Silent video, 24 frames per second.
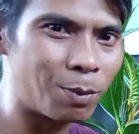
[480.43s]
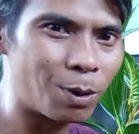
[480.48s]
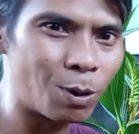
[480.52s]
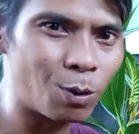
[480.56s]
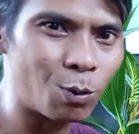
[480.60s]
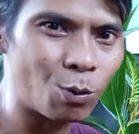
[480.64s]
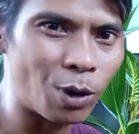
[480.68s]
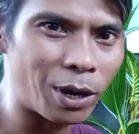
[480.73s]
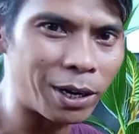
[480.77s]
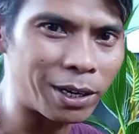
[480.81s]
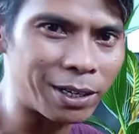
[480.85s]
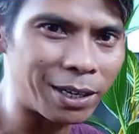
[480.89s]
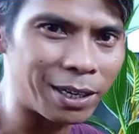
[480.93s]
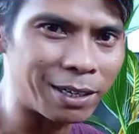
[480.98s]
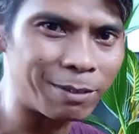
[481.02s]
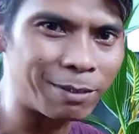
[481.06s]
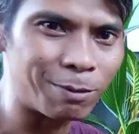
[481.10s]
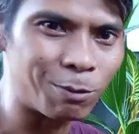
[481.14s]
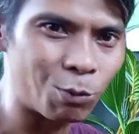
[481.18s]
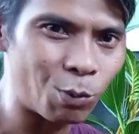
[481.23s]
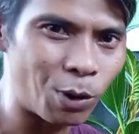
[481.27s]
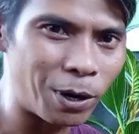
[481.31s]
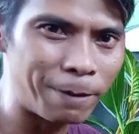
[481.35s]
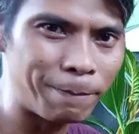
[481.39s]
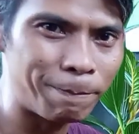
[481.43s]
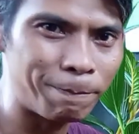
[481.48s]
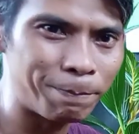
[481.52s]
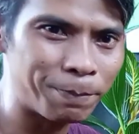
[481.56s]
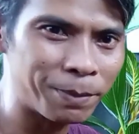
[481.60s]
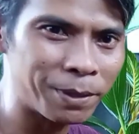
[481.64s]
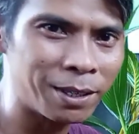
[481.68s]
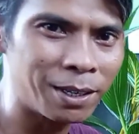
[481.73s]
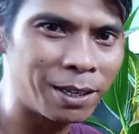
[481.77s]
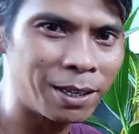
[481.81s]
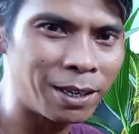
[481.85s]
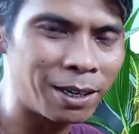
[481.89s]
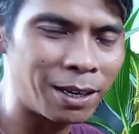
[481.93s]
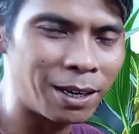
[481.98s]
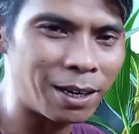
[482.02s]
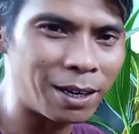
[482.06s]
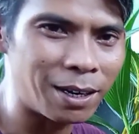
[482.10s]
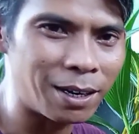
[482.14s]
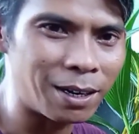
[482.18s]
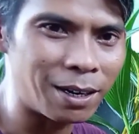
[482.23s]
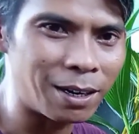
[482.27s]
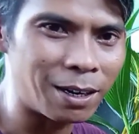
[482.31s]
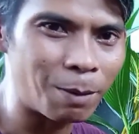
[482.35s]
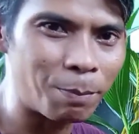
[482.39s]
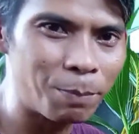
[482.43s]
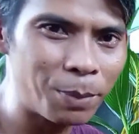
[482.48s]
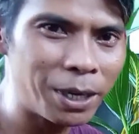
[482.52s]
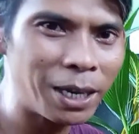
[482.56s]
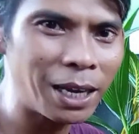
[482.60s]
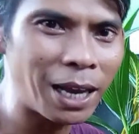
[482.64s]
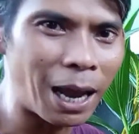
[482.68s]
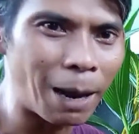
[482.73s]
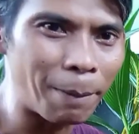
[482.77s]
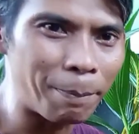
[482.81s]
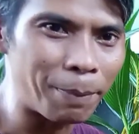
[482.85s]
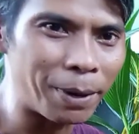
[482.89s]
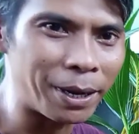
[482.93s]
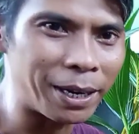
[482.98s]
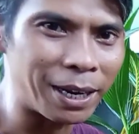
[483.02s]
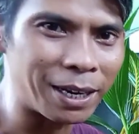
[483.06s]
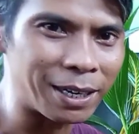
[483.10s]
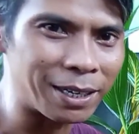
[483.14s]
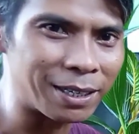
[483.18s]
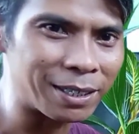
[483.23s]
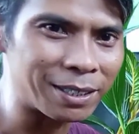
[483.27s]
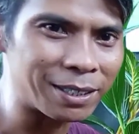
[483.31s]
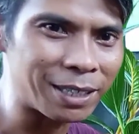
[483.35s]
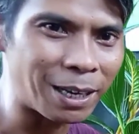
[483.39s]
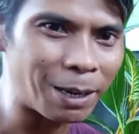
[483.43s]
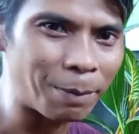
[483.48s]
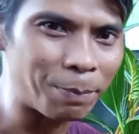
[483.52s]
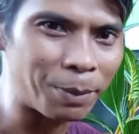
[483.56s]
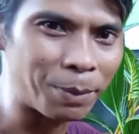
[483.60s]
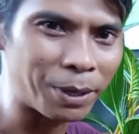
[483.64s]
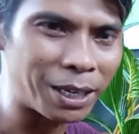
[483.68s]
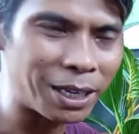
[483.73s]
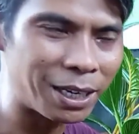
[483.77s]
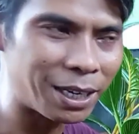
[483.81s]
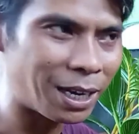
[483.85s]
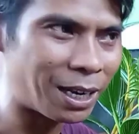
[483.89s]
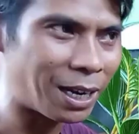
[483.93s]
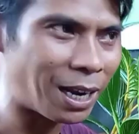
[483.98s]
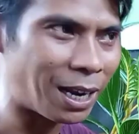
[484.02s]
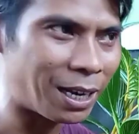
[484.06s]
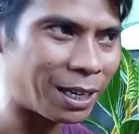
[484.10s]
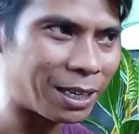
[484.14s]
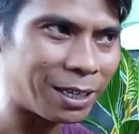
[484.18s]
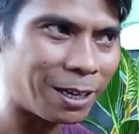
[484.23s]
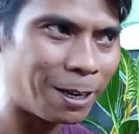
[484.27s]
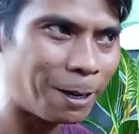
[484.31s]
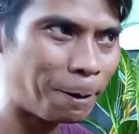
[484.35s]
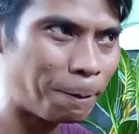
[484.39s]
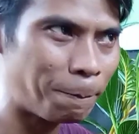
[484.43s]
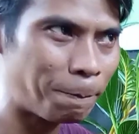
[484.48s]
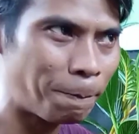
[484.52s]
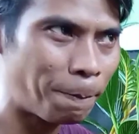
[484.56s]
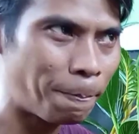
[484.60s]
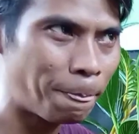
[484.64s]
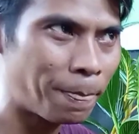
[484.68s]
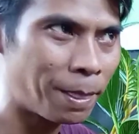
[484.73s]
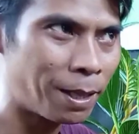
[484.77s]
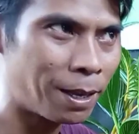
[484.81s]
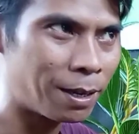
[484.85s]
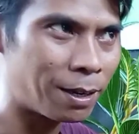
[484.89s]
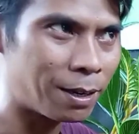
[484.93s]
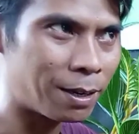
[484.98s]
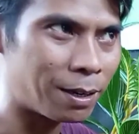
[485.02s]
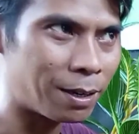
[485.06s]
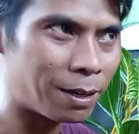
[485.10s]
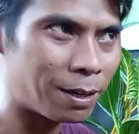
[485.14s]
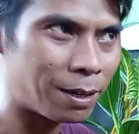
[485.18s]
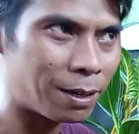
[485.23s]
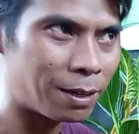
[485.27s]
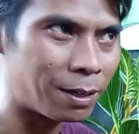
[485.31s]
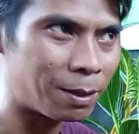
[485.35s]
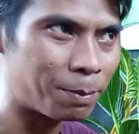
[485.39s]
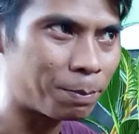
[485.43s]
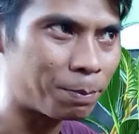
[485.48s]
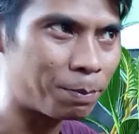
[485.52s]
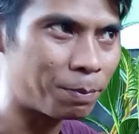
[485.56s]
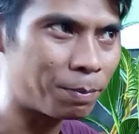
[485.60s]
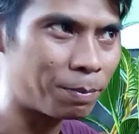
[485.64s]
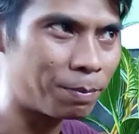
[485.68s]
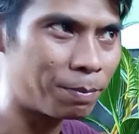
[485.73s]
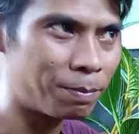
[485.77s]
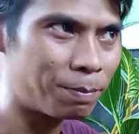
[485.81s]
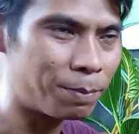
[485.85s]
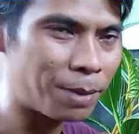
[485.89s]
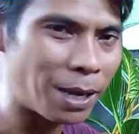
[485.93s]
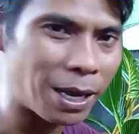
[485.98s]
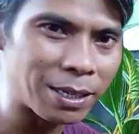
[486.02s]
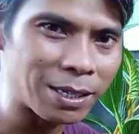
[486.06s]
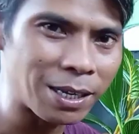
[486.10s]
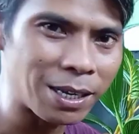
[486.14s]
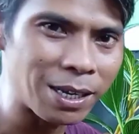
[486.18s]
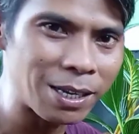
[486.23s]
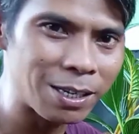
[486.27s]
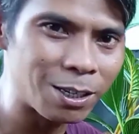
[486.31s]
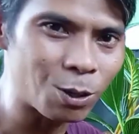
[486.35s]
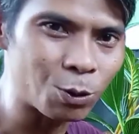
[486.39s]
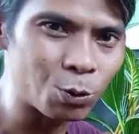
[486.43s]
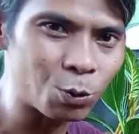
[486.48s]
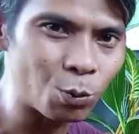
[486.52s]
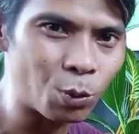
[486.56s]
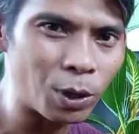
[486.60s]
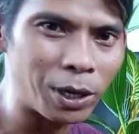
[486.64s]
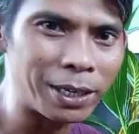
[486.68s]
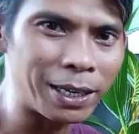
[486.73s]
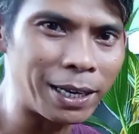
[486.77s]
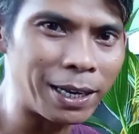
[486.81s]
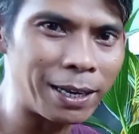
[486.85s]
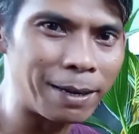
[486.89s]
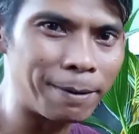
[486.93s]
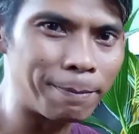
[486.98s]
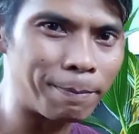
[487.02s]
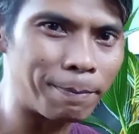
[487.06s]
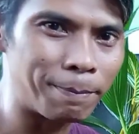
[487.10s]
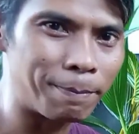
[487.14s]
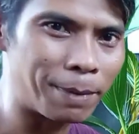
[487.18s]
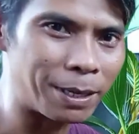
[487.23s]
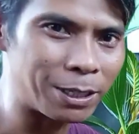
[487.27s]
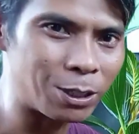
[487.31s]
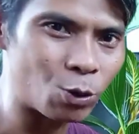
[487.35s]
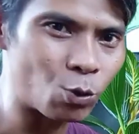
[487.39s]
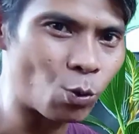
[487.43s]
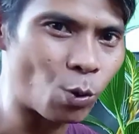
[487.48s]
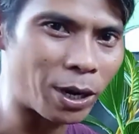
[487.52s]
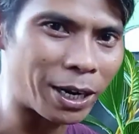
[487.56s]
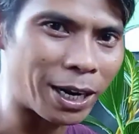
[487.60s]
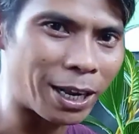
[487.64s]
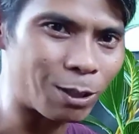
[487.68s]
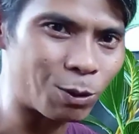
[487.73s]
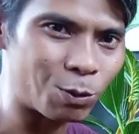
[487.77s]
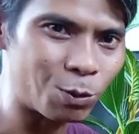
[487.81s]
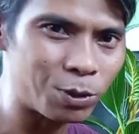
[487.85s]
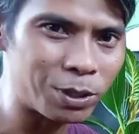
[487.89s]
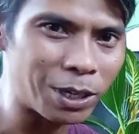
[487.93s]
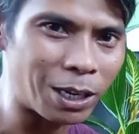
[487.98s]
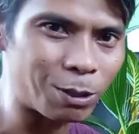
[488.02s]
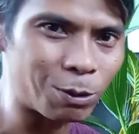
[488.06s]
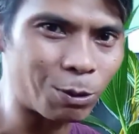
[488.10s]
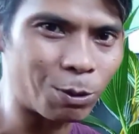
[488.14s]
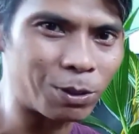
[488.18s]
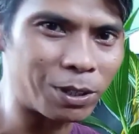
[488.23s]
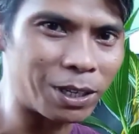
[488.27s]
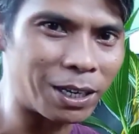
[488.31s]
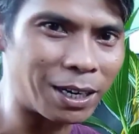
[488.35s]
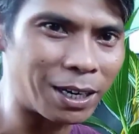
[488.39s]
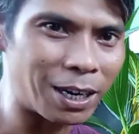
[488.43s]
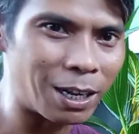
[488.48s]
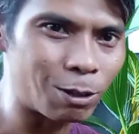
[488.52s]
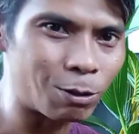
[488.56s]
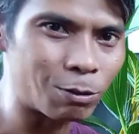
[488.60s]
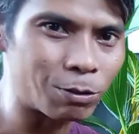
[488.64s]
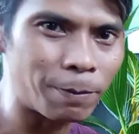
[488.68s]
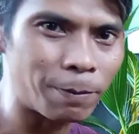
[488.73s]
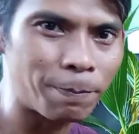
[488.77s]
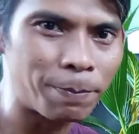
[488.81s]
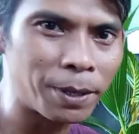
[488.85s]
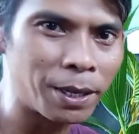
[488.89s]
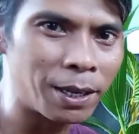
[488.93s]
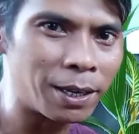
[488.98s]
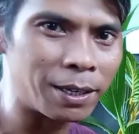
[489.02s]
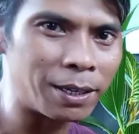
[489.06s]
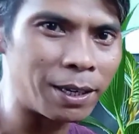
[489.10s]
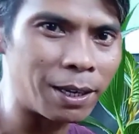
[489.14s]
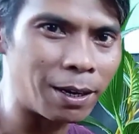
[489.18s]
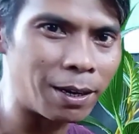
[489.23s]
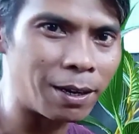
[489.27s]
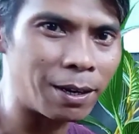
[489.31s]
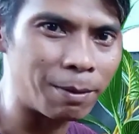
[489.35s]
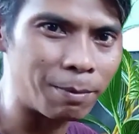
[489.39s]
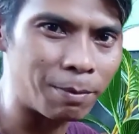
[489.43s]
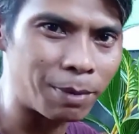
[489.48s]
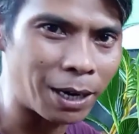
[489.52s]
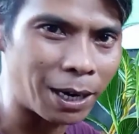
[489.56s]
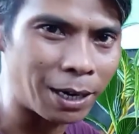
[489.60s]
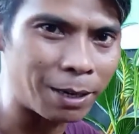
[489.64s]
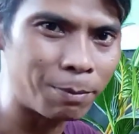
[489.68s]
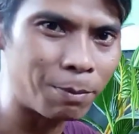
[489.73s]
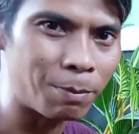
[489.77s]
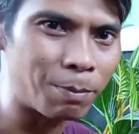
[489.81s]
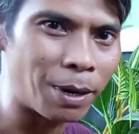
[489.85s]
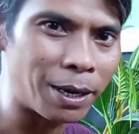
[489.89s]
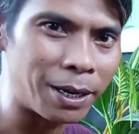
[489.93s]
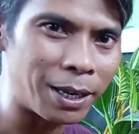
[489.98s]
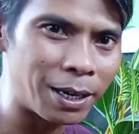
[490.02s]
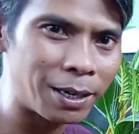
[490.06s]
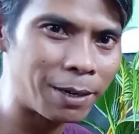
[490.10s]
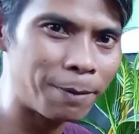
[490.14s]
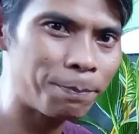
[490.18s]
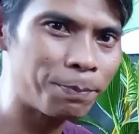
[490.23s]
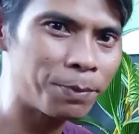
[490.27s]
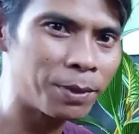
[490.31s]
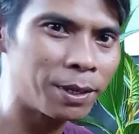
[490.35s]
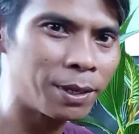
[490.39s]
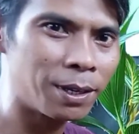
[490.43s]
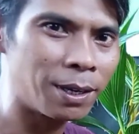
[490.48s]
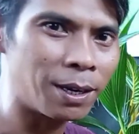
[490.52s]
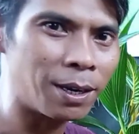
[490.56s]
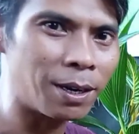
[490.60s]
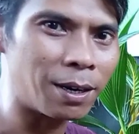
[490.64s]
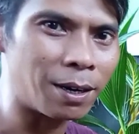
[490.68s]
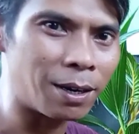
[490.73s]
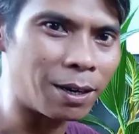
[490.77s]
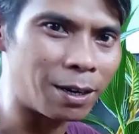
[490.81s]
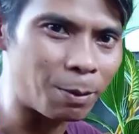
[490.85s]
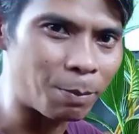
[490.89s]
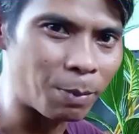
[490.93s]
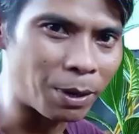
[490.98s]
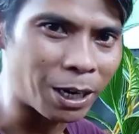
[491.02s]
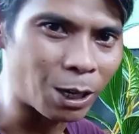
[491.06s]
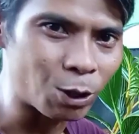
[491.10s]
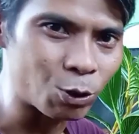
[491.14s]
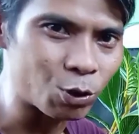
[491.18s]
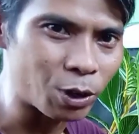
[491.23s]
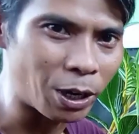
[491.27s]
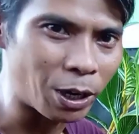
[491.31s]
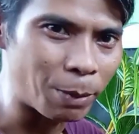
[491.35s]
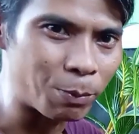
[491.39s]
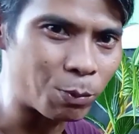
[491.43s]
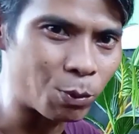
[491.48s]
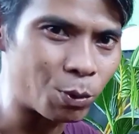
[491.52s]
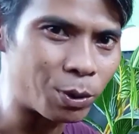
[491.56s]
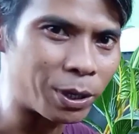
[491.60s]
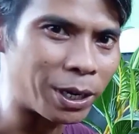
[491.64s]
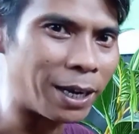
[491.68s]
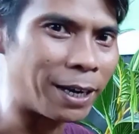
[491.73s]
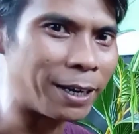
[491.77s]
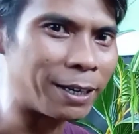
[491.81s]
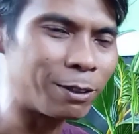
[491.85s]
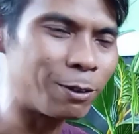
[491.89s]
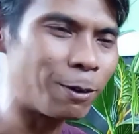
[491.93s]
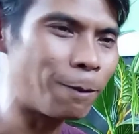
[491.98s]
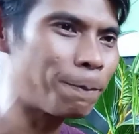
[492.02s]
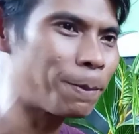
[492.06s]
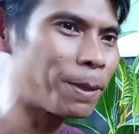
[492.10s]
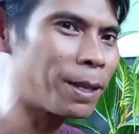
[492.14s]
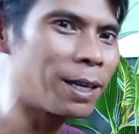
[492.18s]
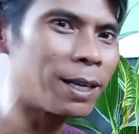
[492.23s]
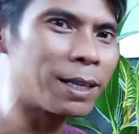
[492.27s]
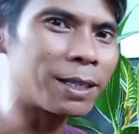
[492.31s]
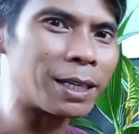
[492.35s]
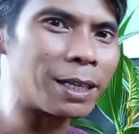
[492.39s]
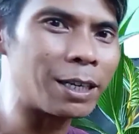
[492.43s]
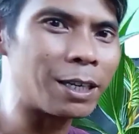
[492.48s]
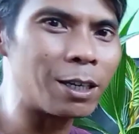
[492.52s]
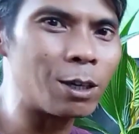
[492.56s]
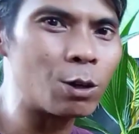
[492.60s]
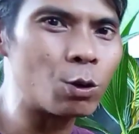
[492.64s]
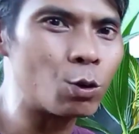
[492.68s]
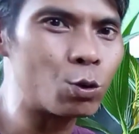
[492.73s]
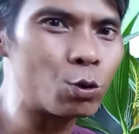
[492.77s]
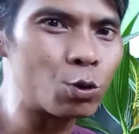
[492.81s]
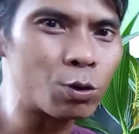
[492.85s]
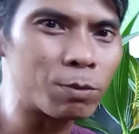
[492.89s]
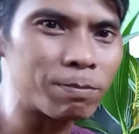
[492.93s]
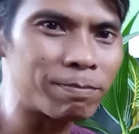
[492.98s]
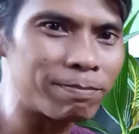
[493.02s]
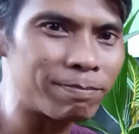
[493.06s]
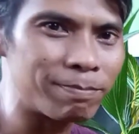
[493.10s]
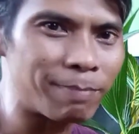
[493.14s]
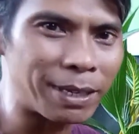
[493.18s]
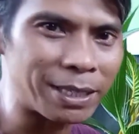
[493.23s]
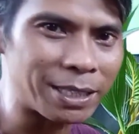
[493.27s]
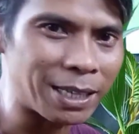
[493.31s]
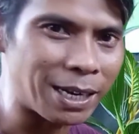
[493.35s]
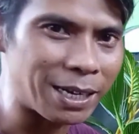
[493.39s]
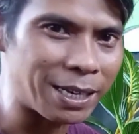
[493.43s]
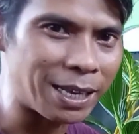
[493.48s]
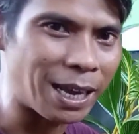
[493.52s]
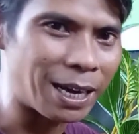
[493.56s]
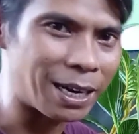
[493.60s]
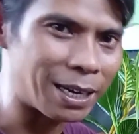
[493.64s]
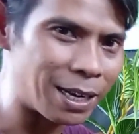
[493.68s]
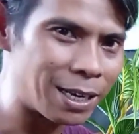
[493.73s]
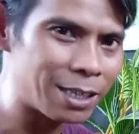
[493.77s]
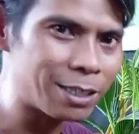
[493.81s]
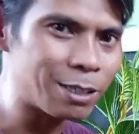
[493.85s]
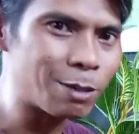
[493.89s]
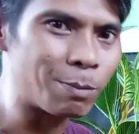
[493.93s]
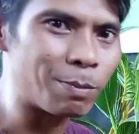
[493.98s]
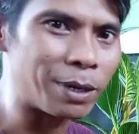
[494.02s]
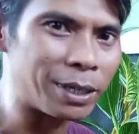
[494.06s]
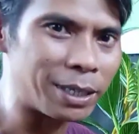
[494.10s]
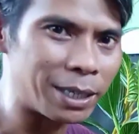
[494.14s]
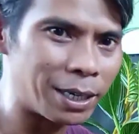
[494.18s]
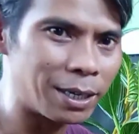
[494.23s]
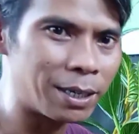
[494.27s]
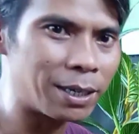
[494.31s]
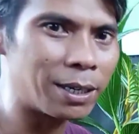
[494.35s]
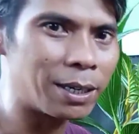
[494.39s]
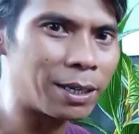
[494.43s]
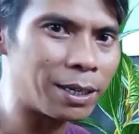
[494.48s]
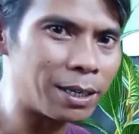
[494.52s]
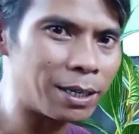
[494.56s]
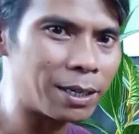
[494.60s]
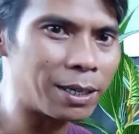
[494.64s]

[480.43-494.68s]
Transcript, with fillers: mengeluarkan uang uh, lebih apa yang saya pikirkan artinya uh, biasanya saya jual ya bahasa 200 atau 300 dia berani membayar uh, 500 ribu nah itu jadi untuk masalah di harga sebenarnya